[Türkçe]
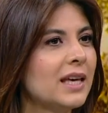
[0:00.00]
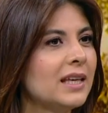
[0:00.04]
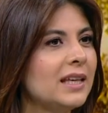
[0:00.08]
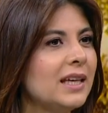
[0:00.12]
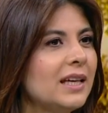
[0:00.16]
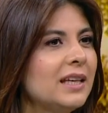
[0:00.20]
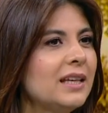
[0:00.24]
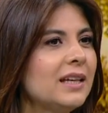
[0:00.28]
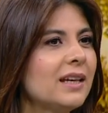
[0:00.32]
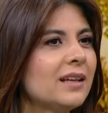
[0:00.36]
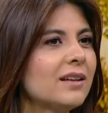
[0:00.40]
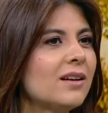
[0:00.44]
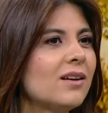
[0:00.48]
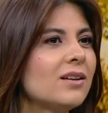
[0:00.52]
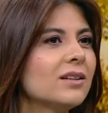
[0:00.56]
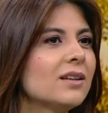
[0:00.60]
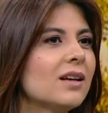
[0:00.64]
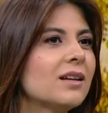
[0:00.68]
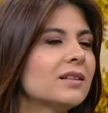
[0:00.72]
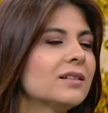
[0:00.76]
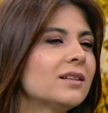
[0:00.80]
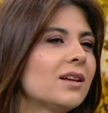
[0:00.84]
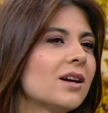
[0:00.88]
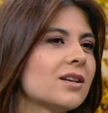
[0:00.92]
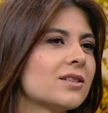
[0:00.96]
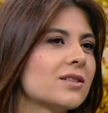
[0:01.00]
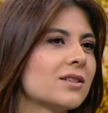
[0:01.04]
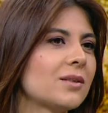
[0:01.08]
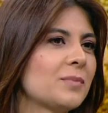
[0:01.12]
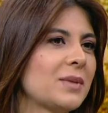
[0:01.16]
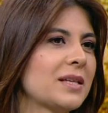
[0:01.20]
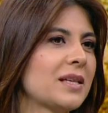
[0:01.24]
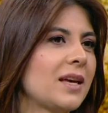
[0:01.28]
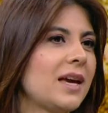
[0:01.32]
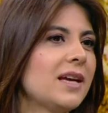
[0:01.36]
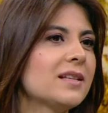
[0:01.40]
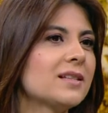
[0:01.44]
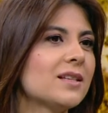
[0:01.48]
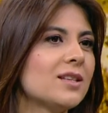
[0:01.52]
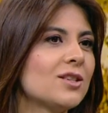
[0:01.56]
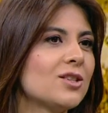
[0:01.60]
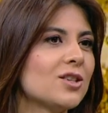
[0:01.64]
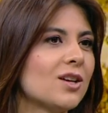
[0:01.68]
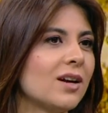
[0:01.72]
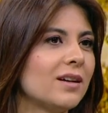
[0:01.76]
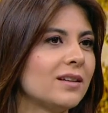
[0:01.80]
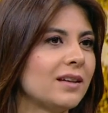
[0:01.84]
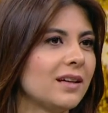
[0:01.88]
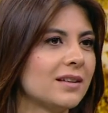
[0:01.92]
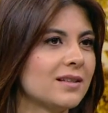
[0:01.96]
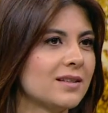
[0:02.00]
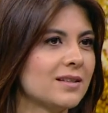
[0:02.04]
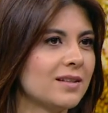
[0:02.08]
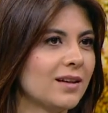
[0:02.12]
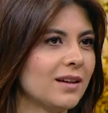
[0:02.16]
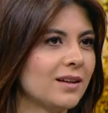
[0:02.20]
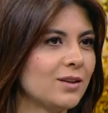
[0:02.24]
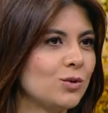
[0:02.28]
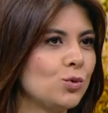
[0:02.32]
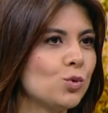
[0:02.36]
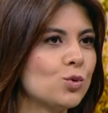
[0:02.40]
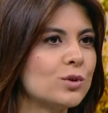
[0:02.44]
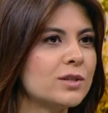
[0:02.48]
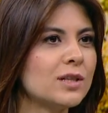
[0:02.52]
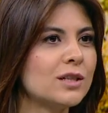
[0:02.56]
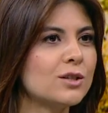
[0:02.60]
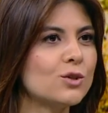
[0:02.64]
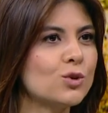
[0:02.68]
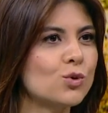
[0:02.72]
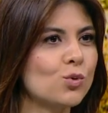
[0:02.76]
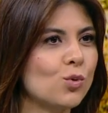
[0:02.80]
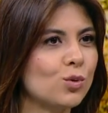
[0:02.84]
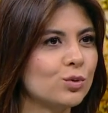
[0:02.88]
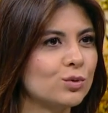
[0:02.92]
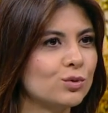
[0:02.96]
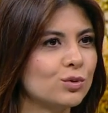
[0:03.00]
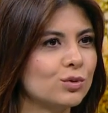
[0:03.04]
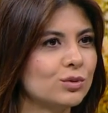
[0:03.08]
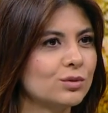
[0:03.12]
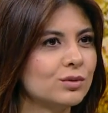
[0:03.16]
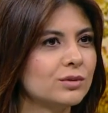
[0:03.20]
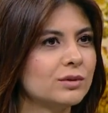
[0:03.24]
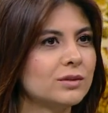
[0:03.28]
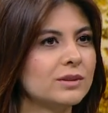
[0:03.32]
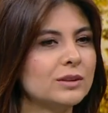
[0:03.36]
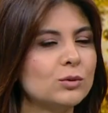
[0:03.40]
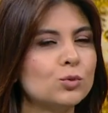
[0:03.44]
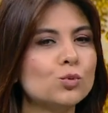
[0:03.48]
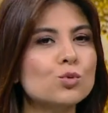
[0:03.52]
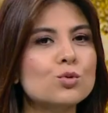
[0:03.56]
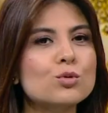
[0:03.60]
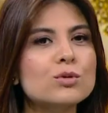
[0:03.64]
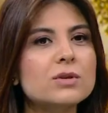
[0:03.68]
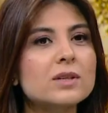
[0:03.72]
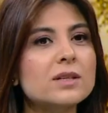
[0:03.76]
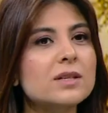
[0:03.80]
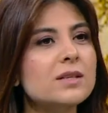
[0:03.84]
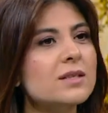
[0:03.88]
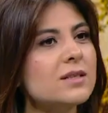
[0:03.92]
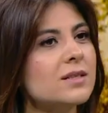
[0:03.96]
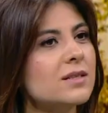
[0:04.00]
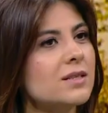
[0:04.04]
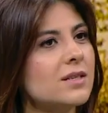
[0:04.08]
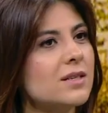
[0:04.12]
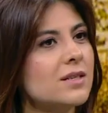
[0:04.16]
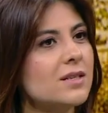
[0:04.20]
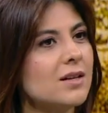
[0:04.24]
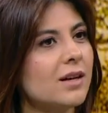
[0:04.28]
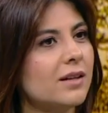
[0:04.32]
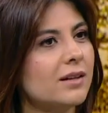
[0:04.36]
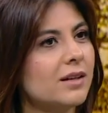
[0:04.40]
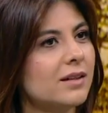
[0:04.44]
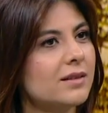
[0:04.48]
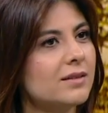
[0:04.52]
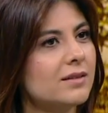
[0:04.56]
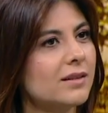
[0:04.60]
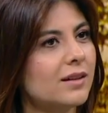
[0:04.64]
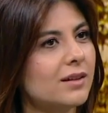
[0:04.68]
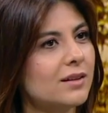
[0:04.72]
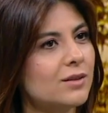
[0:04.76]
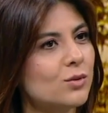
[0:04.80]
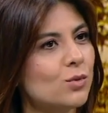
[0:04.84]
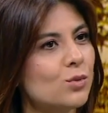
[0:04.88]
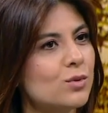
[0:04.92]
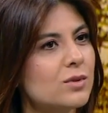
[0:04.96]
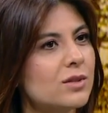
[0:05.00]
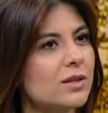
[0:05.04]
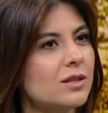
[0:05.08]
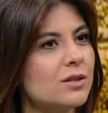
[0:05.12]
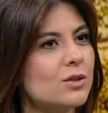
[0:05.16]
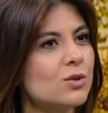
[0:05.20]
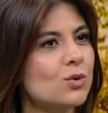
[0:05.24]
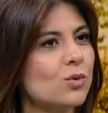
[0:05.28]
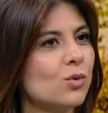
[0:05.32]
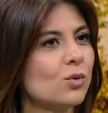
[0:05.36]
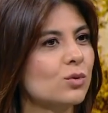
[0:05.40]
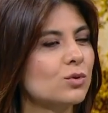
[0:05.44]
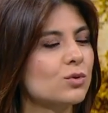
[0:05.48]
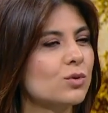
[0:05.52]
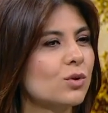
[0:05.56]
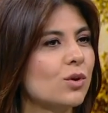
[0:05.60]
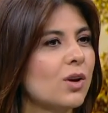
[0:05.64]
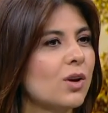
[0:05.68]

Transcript: Yeni yeni alanlar mesela e-ticarette yükseliş oldu uluslararası ticarette yükseliş Lojistik oldu.